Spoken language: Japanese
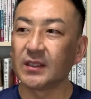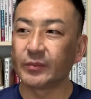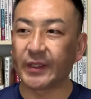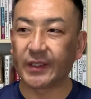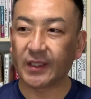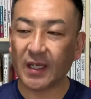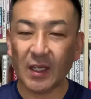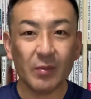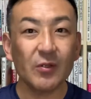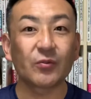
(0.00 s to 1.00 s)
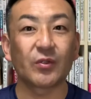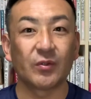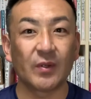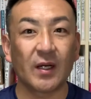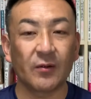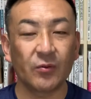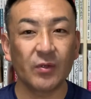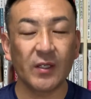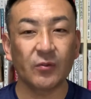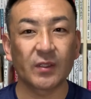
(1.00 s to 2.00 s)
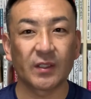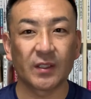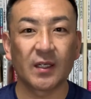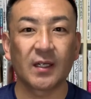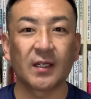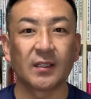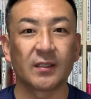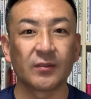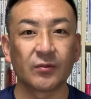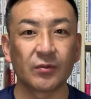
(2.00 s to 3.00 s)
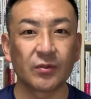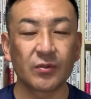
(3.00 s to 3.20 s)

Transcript: まあ、1回目の時はオンラインの方があの